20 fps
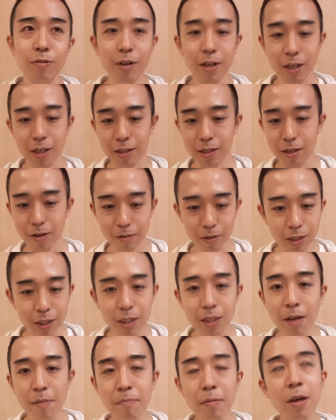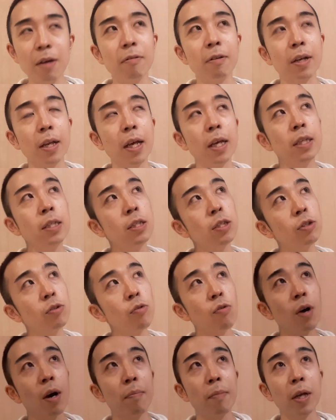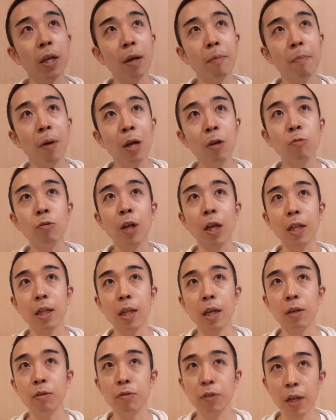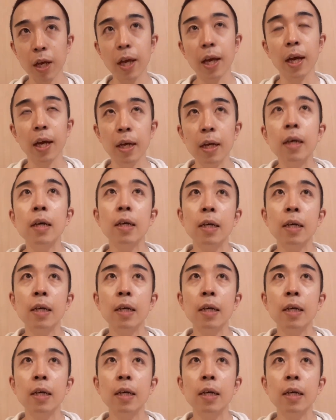いわけですけど、1年前はね、衣装がまだマロだったので、